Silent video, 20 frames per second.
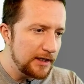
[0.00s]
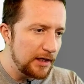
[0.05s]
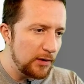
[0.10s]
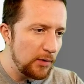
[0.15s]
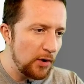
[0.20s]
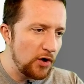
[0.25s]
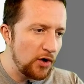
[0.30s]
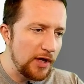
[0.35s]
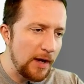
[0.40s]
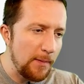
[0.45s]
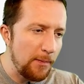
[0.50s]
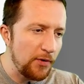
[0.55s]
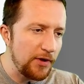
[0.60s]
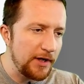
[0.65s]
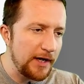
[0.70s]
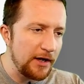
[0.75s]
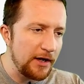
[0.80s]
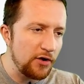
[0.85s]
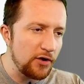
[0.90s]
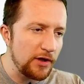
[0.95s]
Y bueno, ya
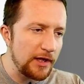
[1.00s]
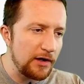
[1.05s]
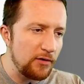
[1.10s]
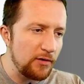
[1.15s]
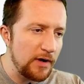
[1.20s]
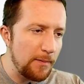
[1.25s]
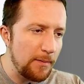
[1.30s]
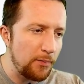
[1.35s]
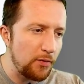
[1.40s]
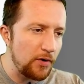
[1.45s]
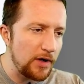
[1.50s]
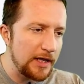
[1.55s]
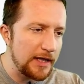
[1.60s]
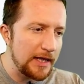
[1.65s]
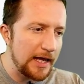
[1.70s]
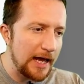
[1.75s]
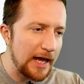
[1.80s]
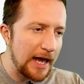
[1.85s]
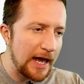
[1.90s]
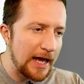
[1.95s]
podría yo darle una
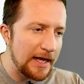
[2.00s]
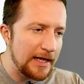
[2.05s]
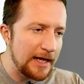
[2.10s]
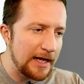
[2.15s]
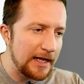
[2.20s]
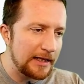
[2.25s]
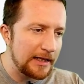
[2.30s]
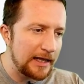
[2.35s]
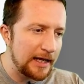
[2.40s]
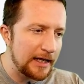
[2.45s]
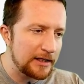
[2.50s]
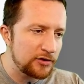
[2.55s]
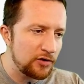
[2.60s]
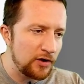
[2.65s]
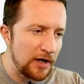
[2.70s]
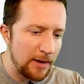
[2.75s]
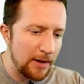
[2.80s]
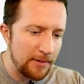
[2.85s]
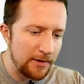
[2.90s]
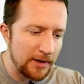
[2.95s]
pulida ahí al
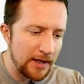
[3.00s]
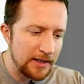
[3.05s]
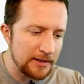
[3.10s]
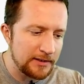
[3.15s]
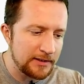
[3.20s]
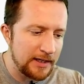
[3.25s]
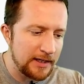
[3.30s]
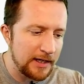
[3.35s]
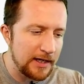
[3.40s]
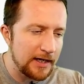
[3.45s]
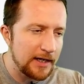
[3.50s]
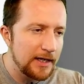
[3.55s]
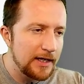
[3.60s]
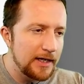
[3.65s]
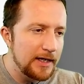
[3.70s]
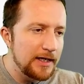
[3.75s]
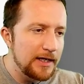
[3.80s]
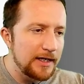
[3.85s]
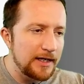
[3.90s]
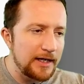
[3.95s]
texto. La verdad es que
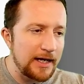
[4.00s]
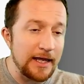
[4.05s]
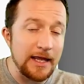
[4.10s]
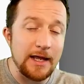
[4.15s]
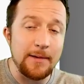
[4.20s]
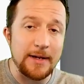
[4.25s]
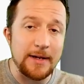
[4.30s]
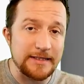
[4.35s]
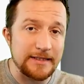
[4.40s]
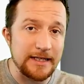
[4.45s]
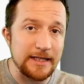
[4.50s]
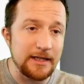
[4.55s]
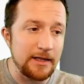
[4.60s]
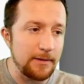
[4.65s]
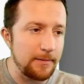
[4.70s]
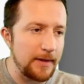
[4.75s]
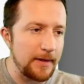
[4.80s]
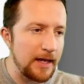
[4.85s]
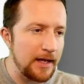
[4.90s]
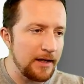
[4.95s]
queda
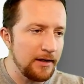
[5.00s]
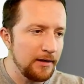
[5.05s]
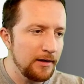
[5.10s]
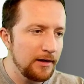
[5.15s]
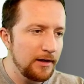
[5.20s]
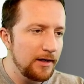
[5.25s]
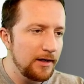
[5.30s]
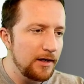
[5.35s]
bastante bien.